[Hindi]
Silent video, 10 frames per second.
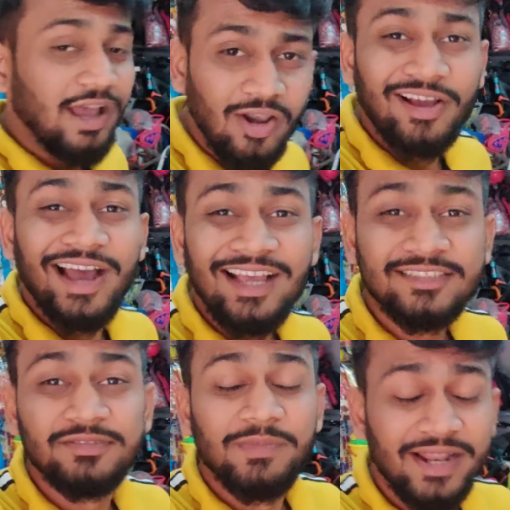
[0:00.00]
हेलो
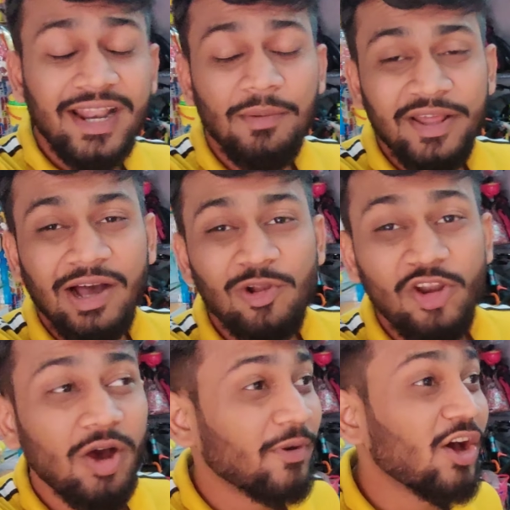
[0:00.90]
गाइस मेरा नाम है राहुल
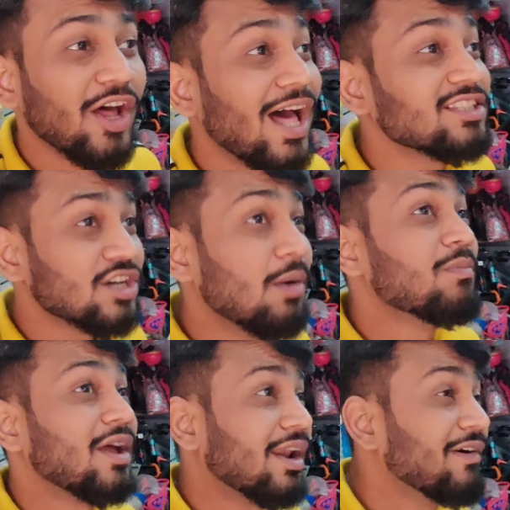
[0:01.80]
नवापर और आज हम
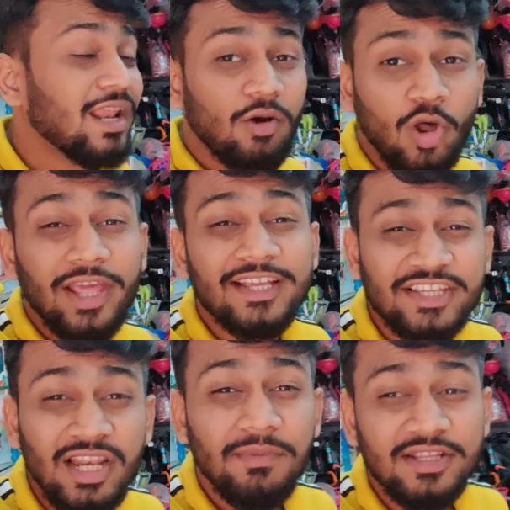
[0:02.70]
करने वाले होली की
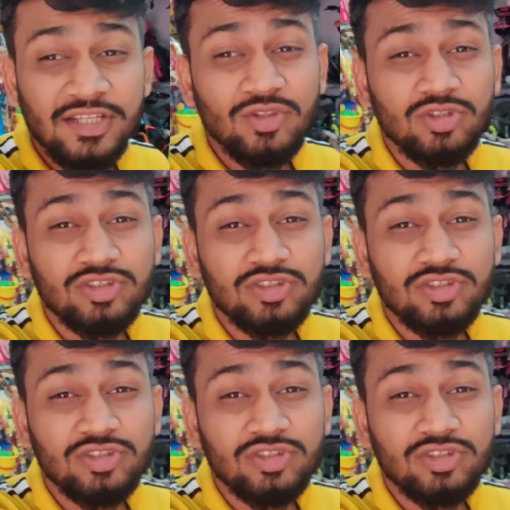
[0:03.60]
सेलिब्रेशन तो